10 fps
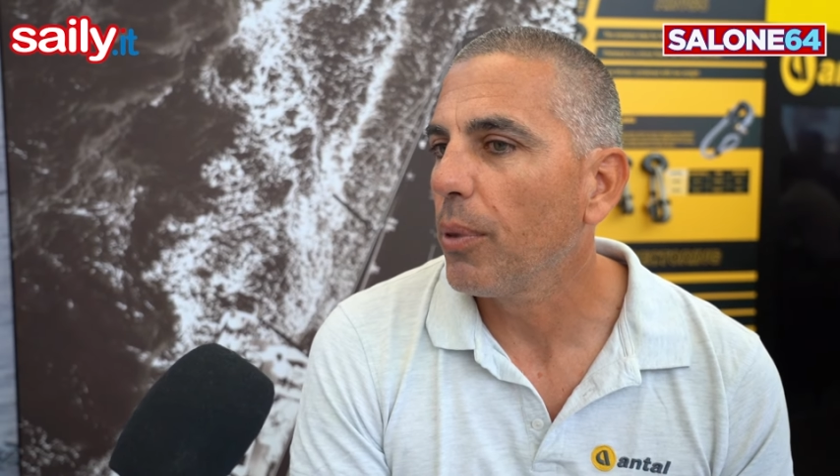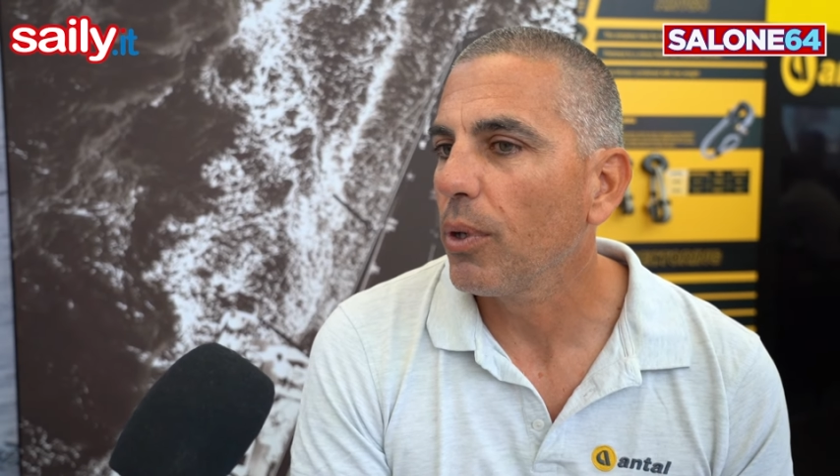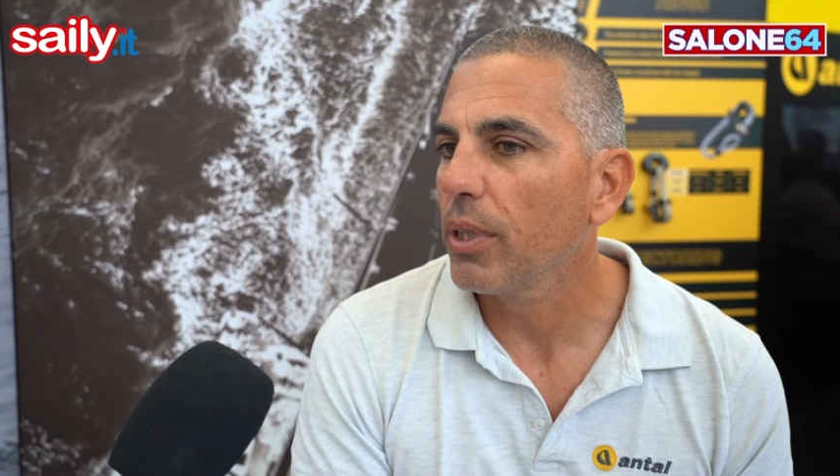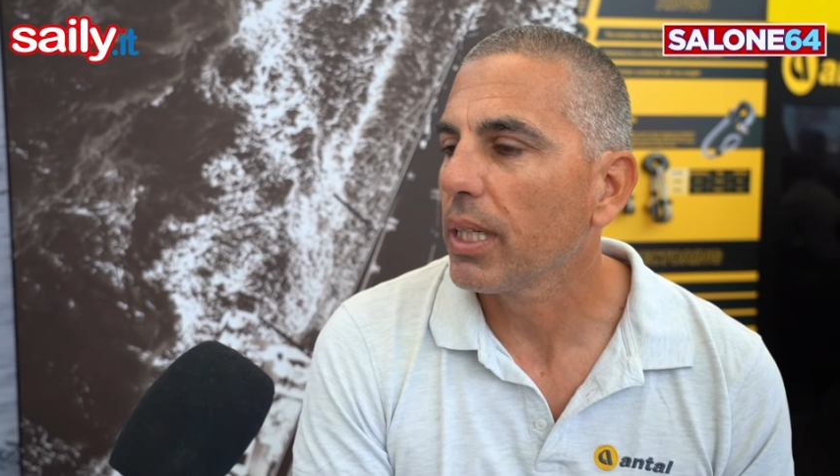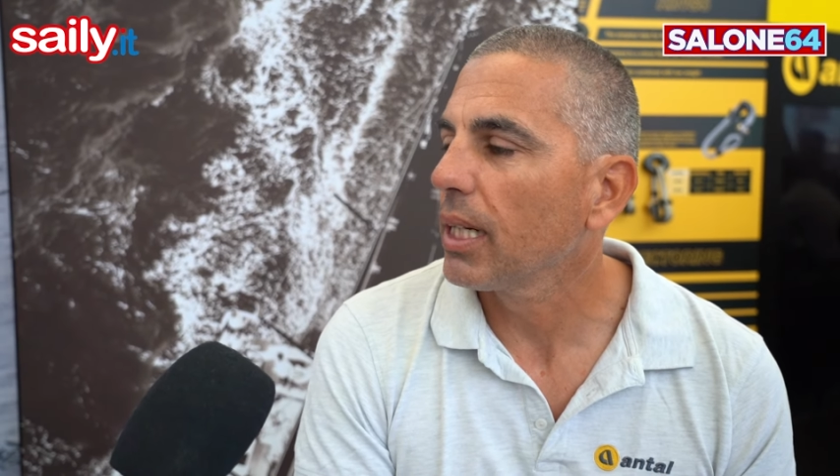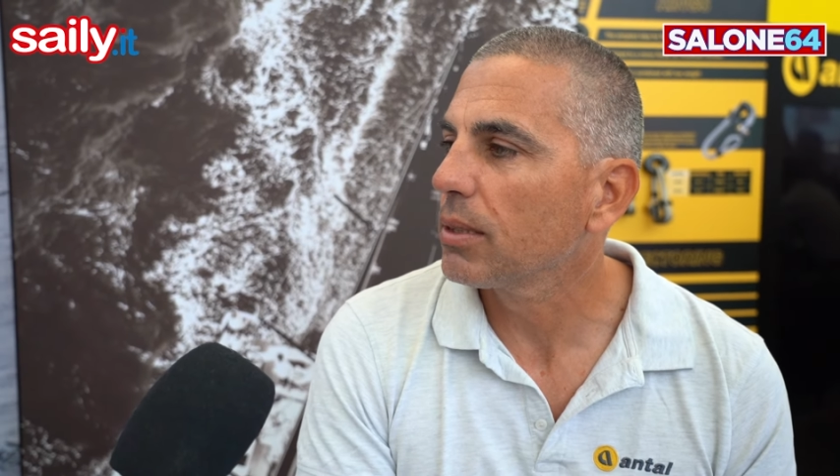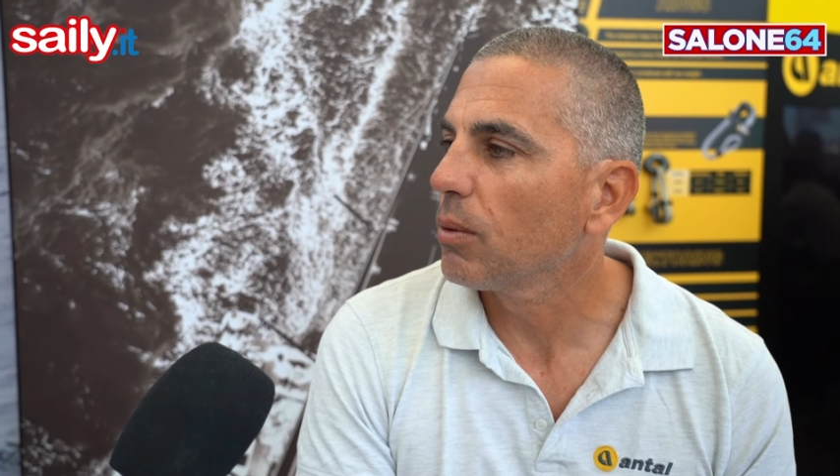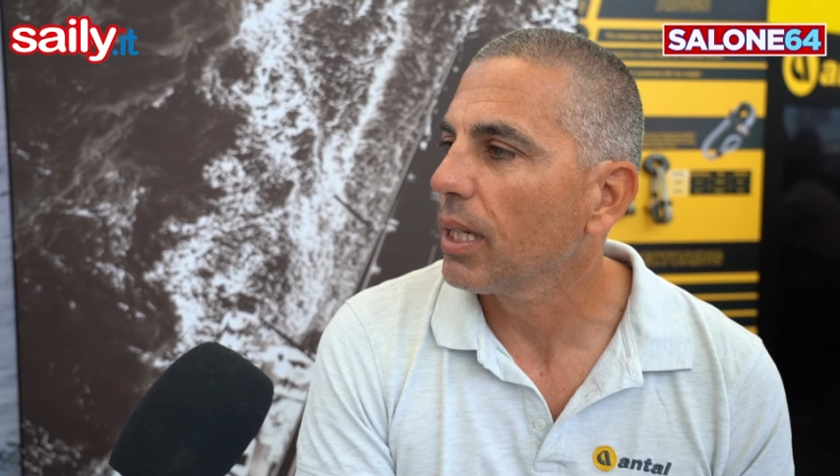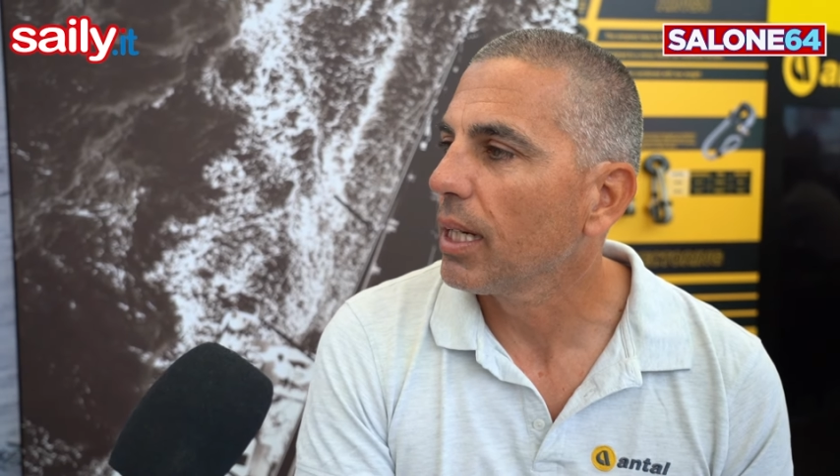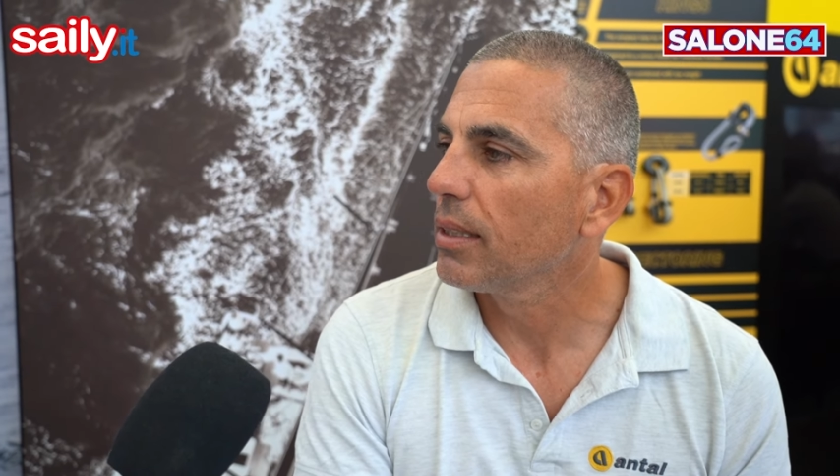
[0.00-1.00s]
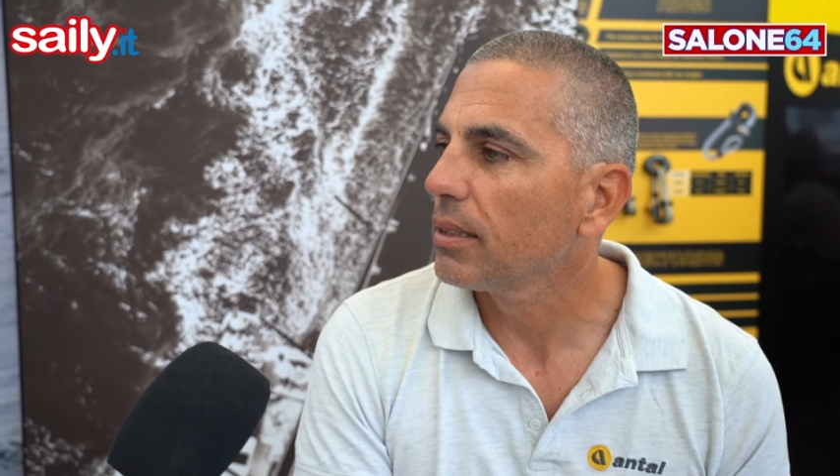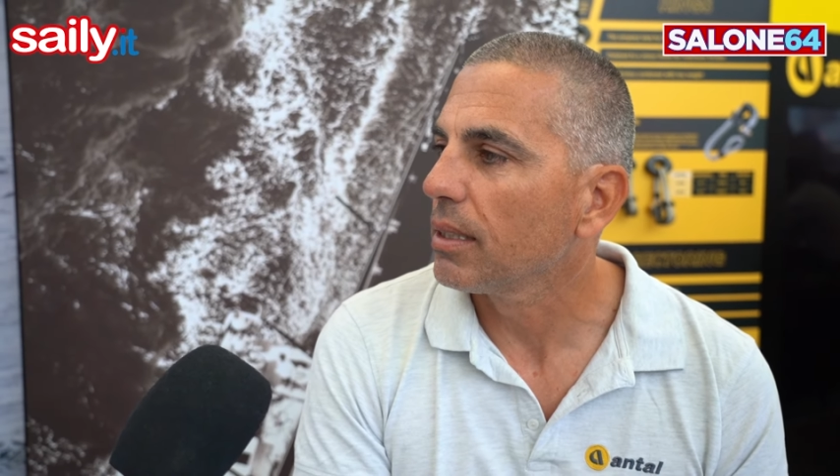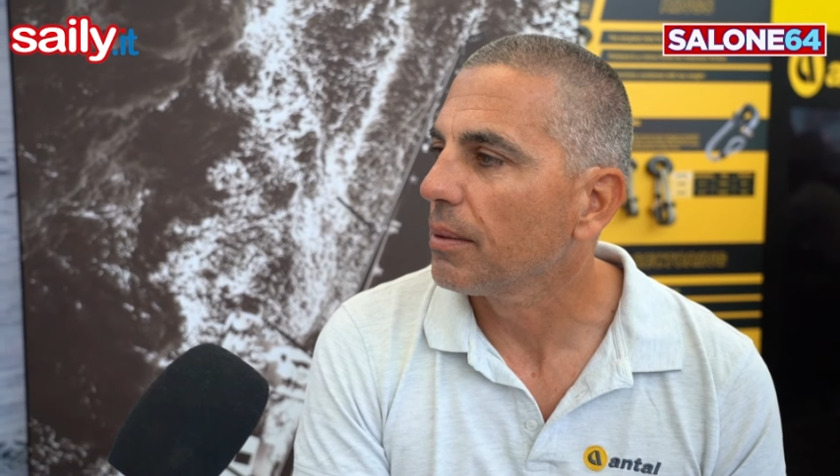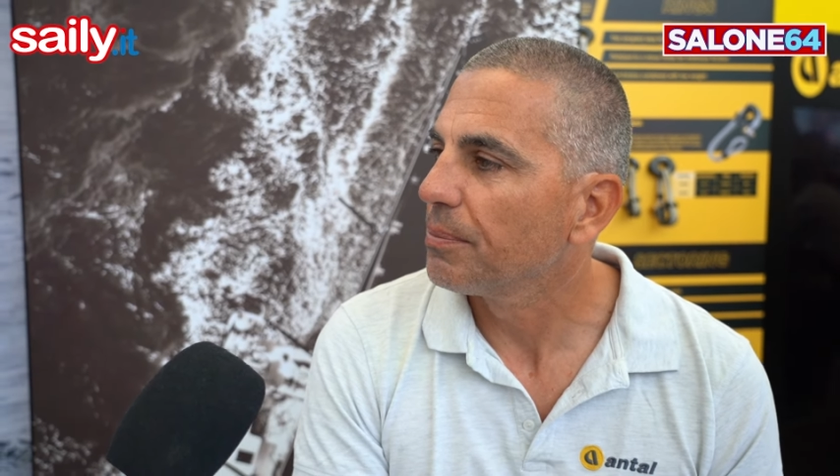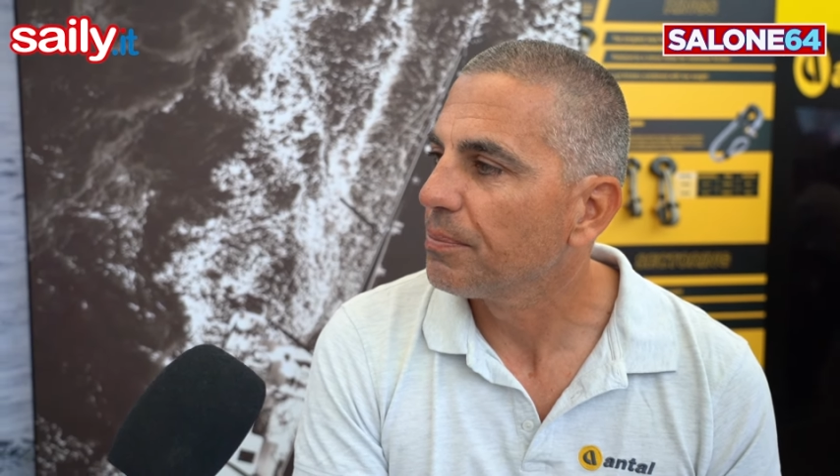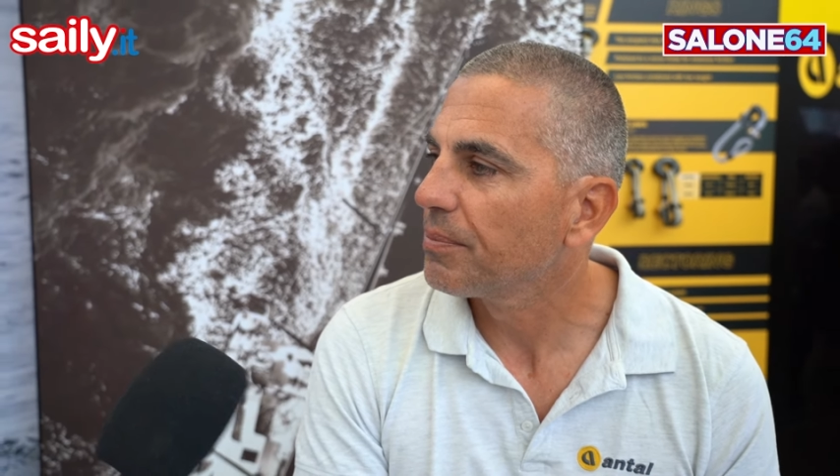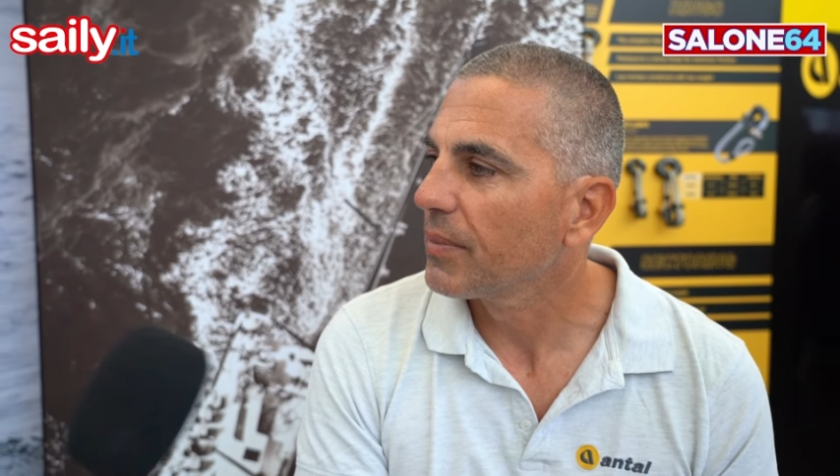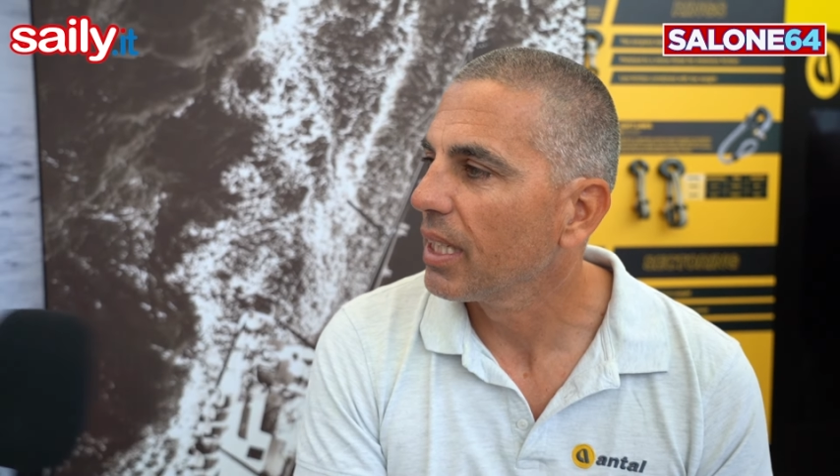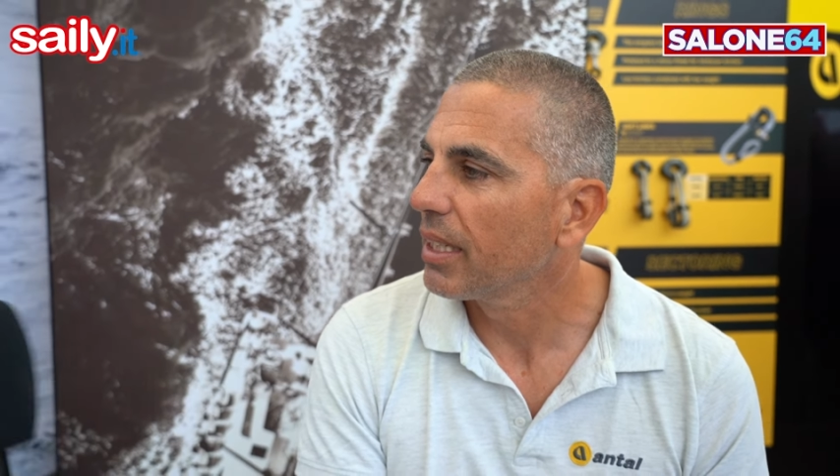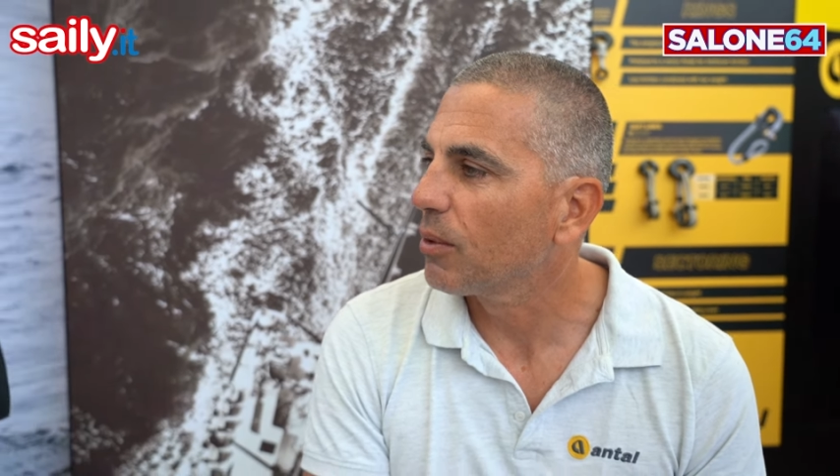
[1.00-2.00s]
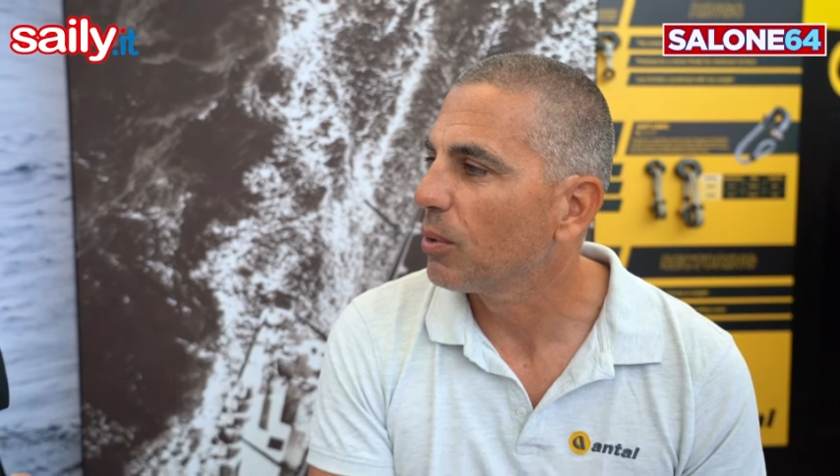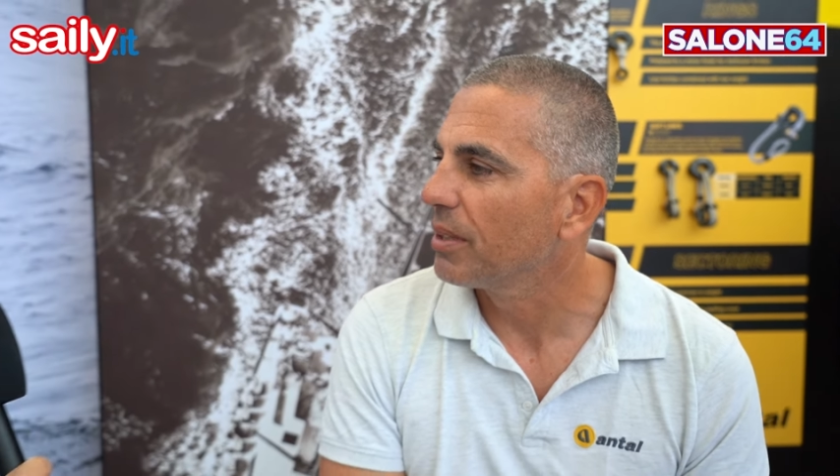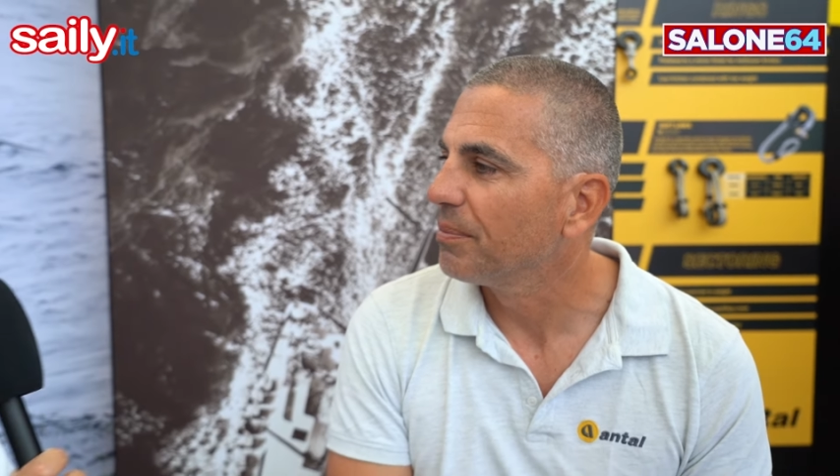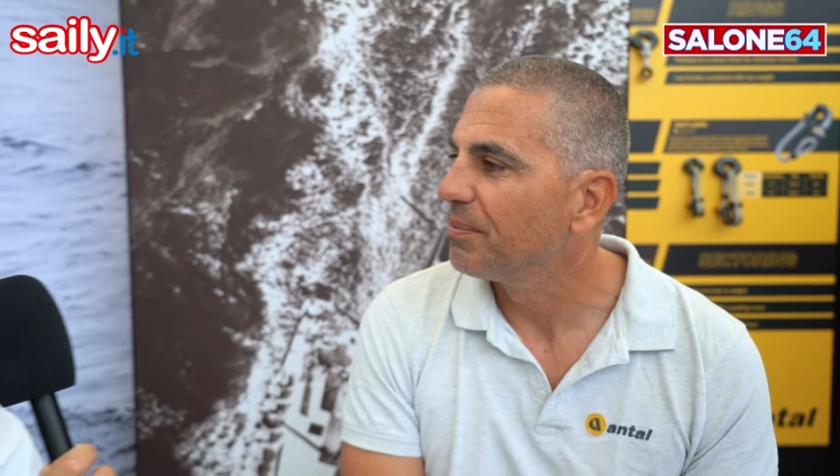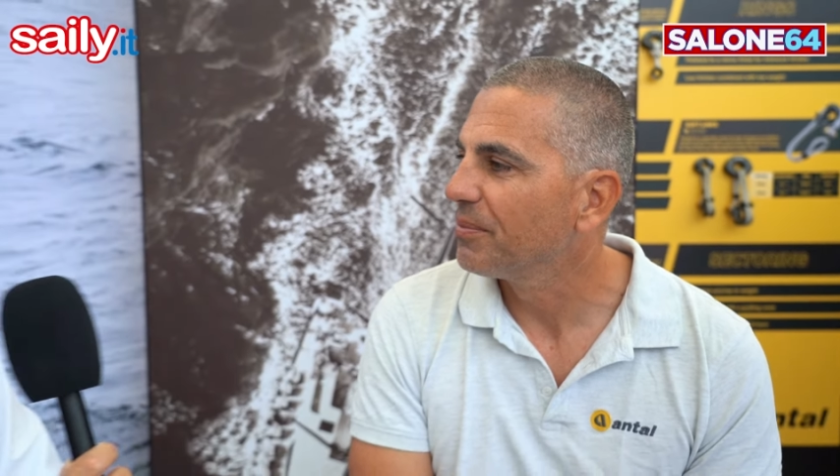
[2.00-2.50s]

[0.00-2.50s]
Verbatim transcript: poi Class 40. Senti,